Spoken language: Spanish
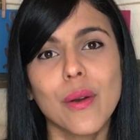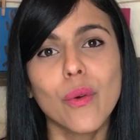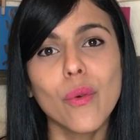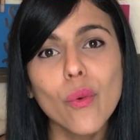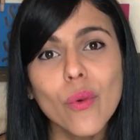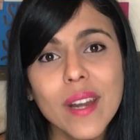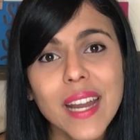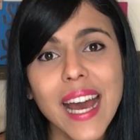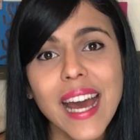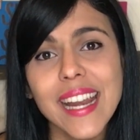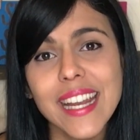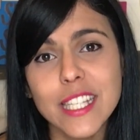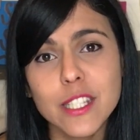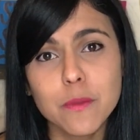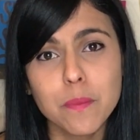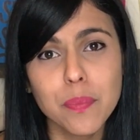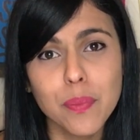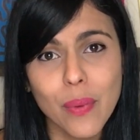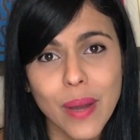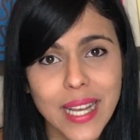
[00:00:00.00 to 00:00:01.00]
una
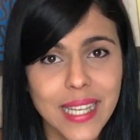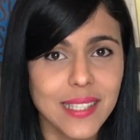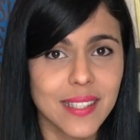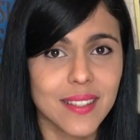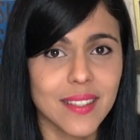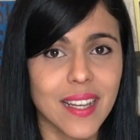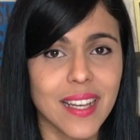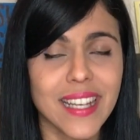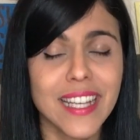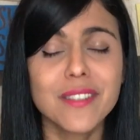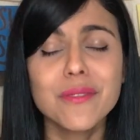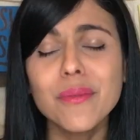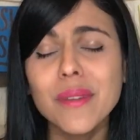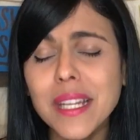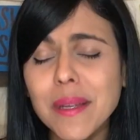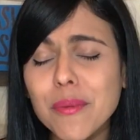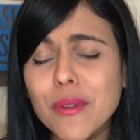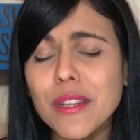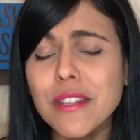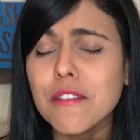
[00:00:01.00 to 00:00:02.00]
respuesta. Y es un
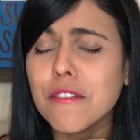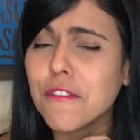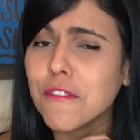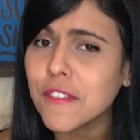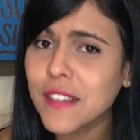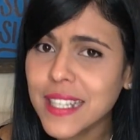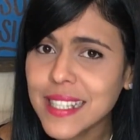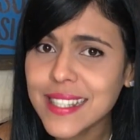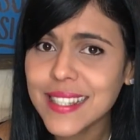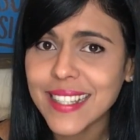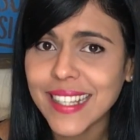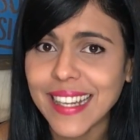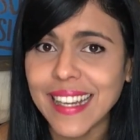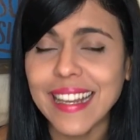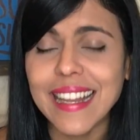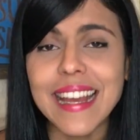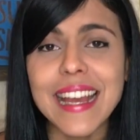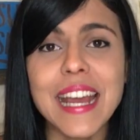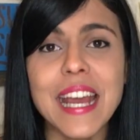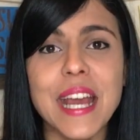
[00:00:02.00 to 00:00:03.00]
libro
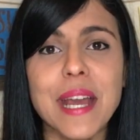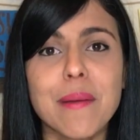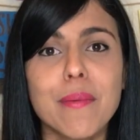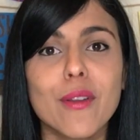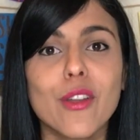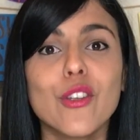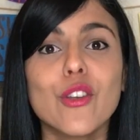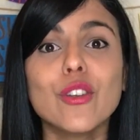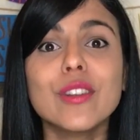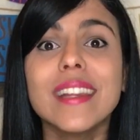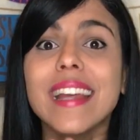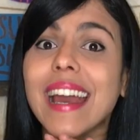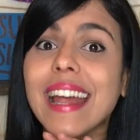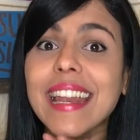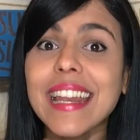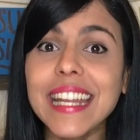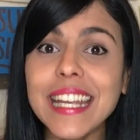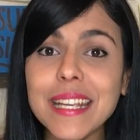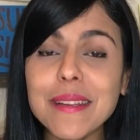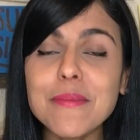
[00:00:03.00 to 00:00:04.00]
difícil, pero yo te
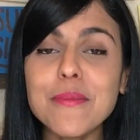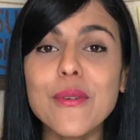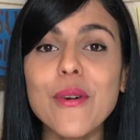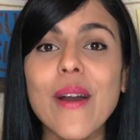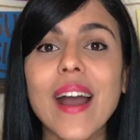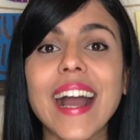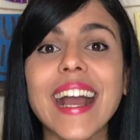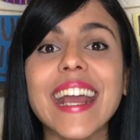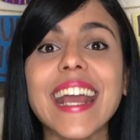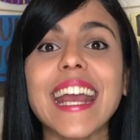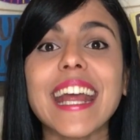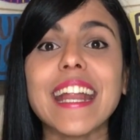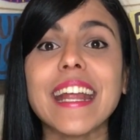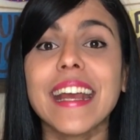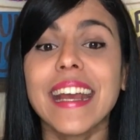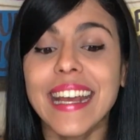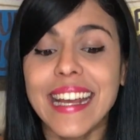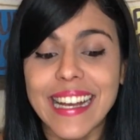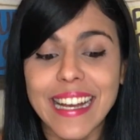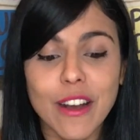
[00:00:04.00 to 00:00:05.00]
animo a que
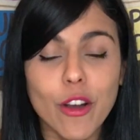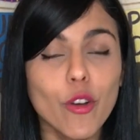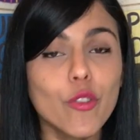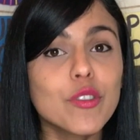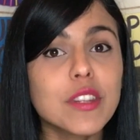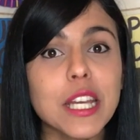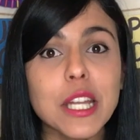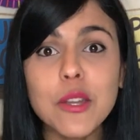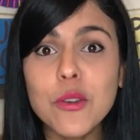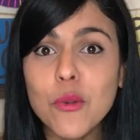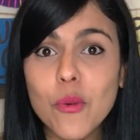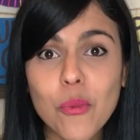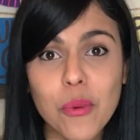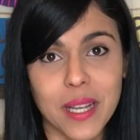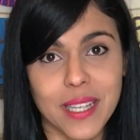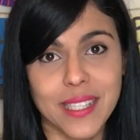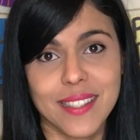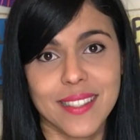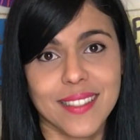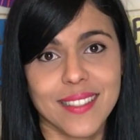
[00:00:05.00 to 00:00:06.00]

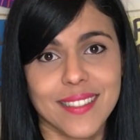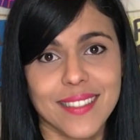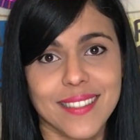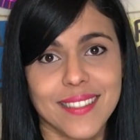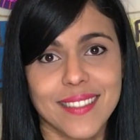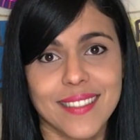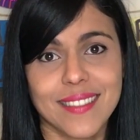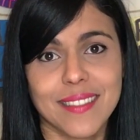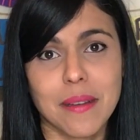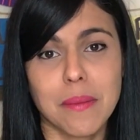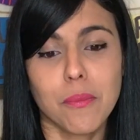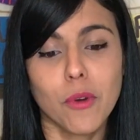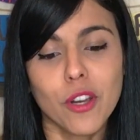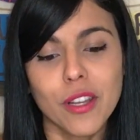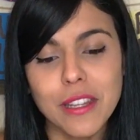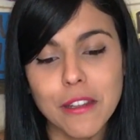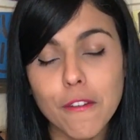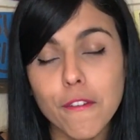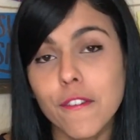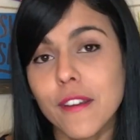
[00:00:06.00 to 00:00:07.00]
continúes. Por
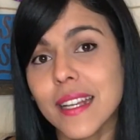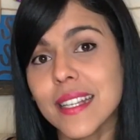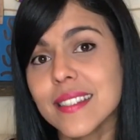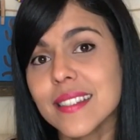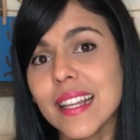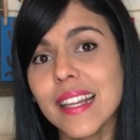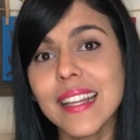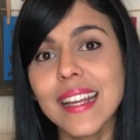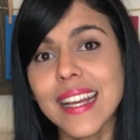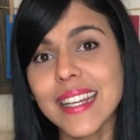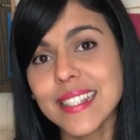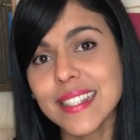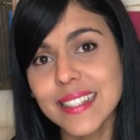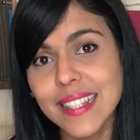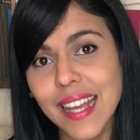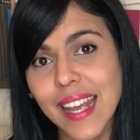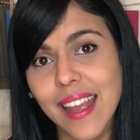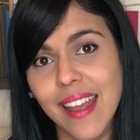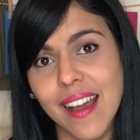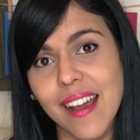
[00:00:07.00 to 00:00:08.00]
difícil que
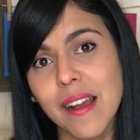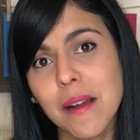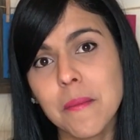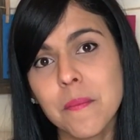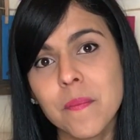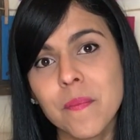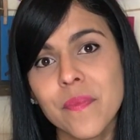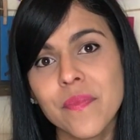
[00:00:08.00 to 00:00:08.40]
sea,